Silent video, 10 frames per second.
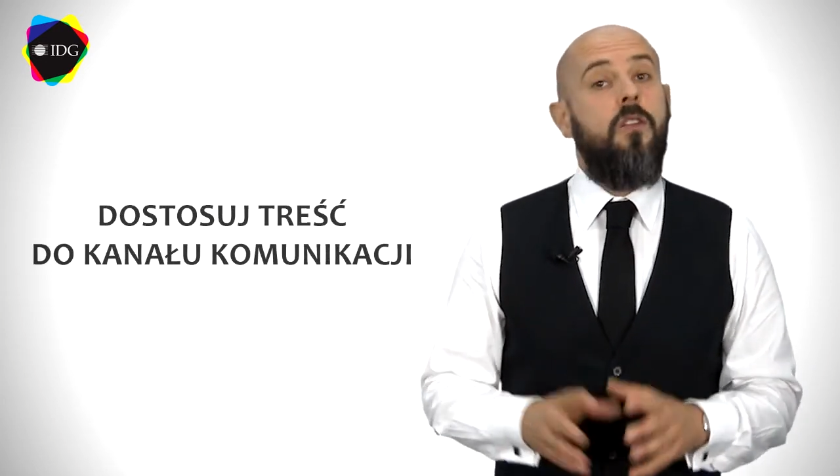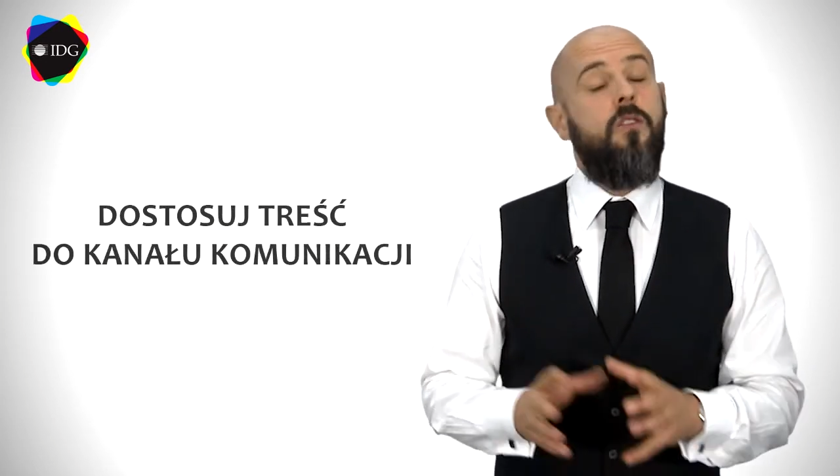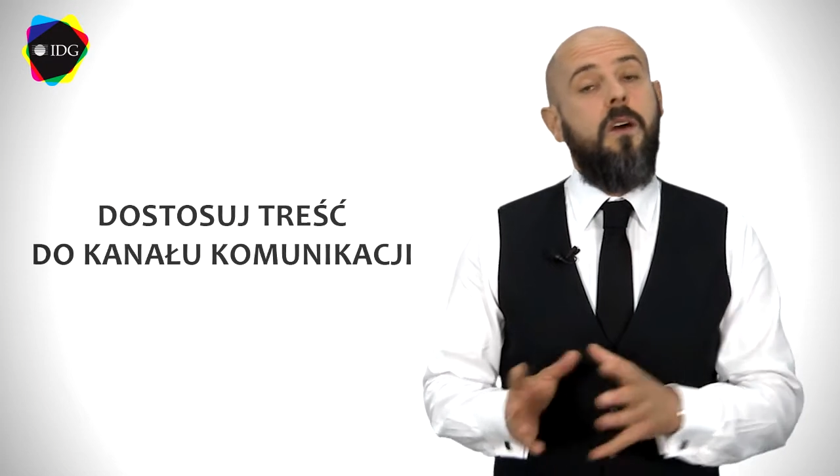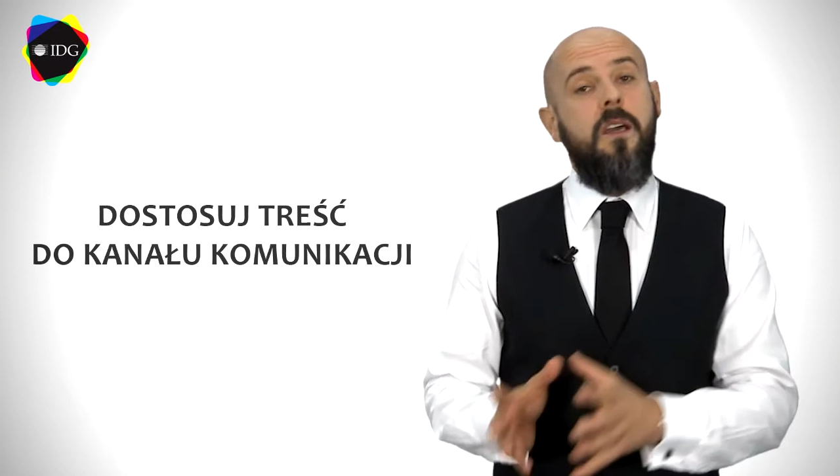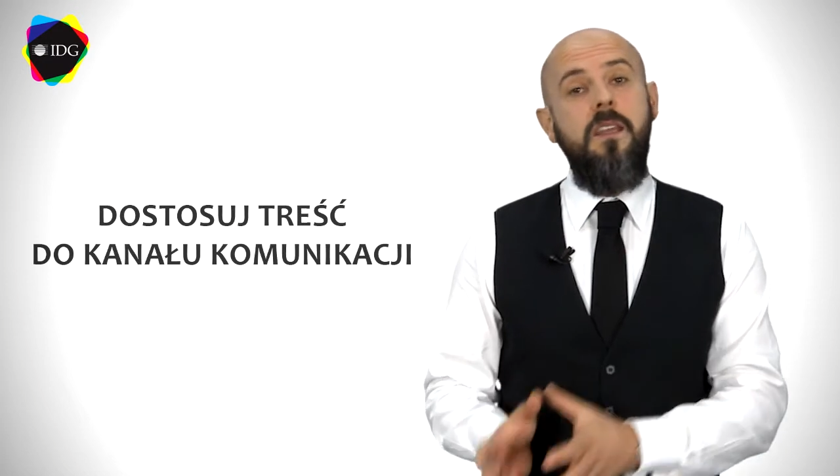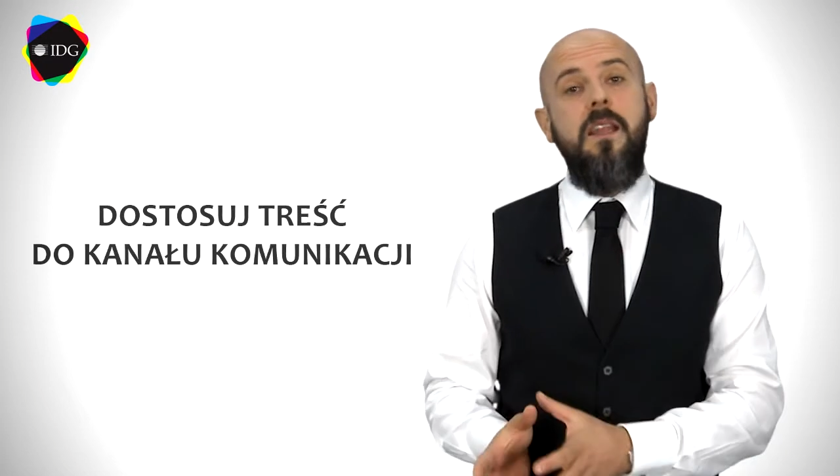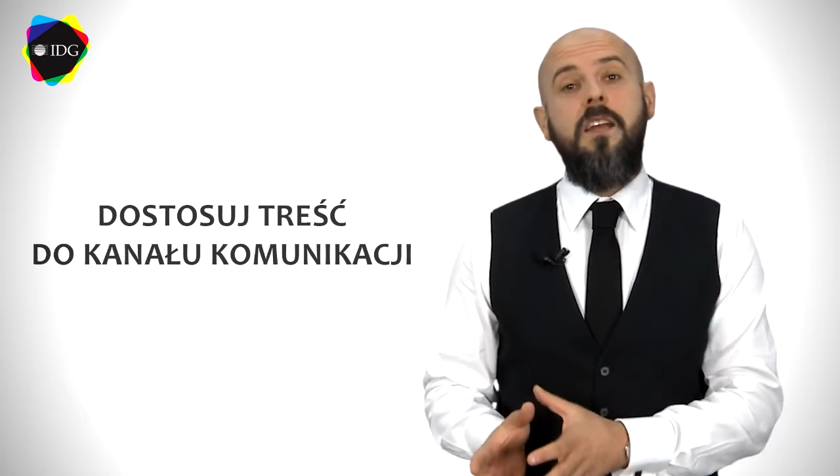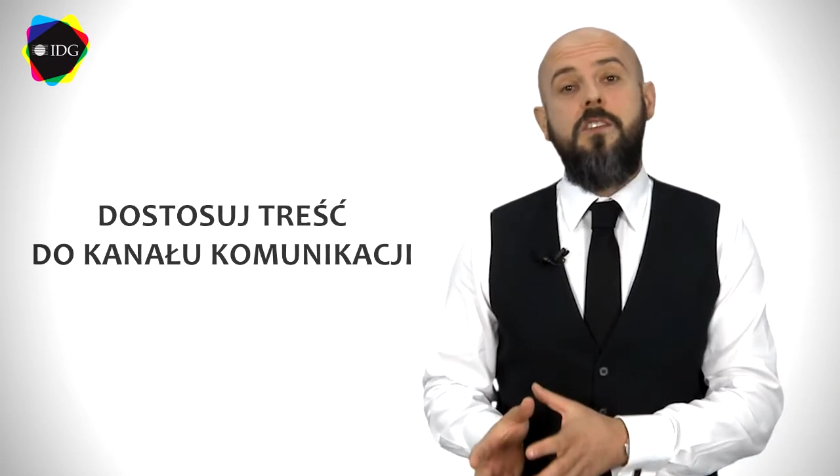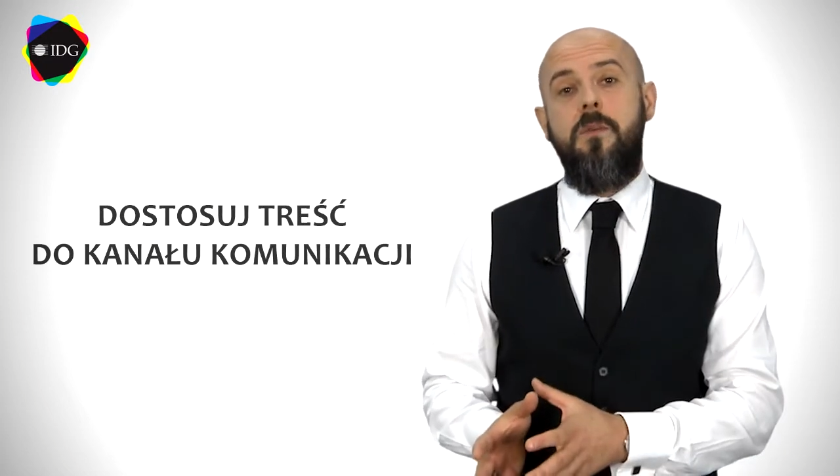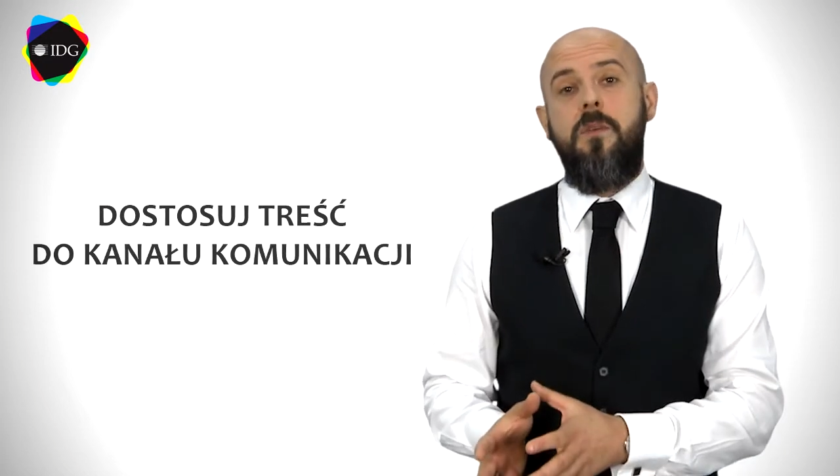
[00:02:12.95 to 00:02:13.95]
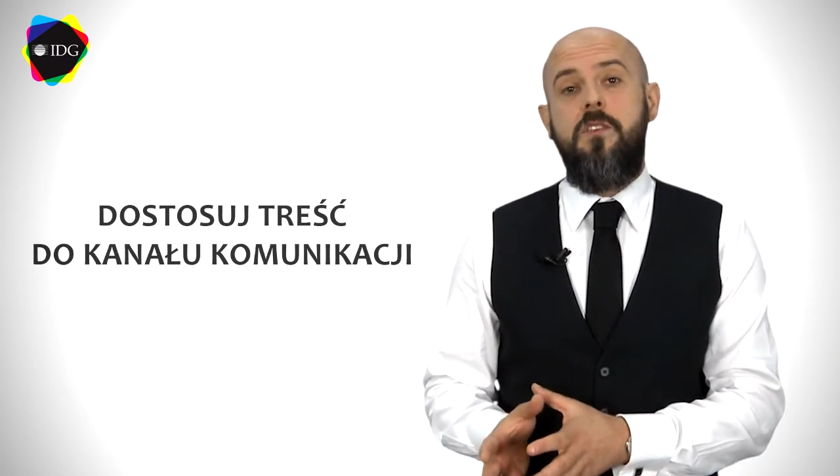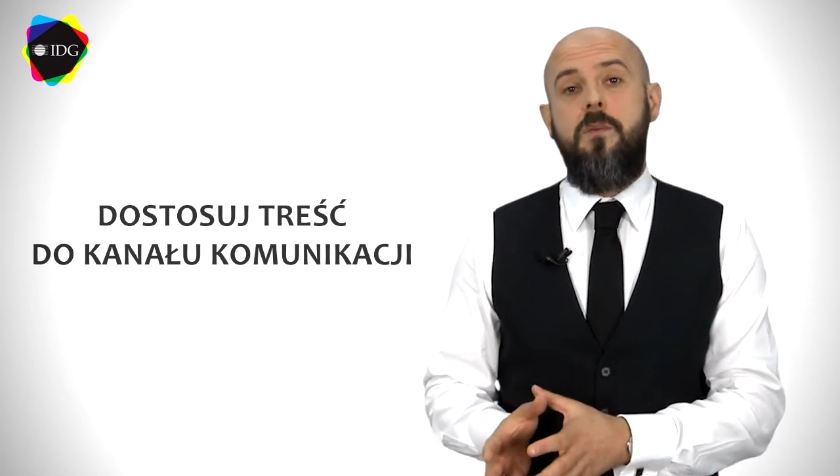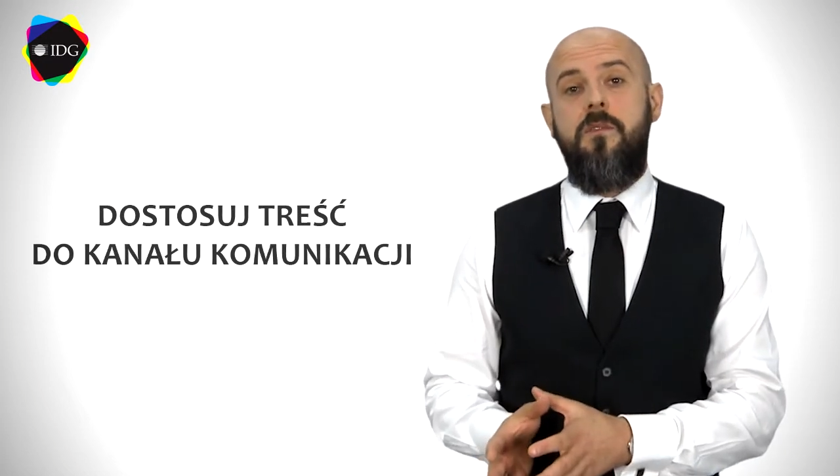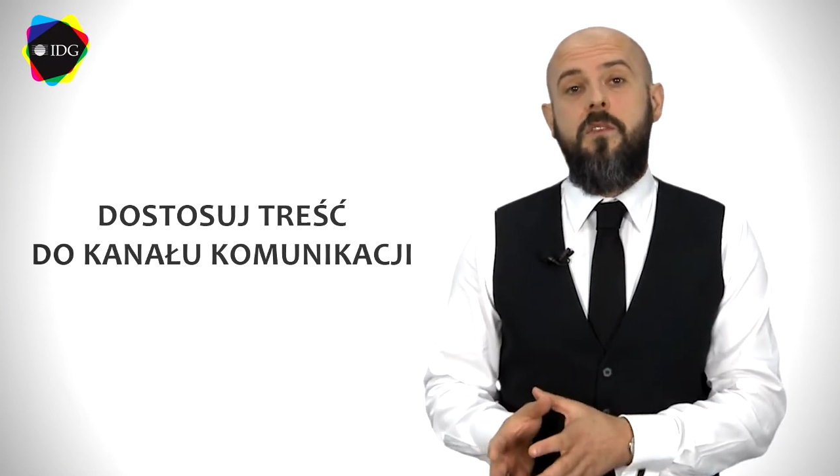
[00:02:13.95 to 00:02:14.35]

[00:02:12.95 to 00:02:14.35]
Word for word: trochę inaczej będziemy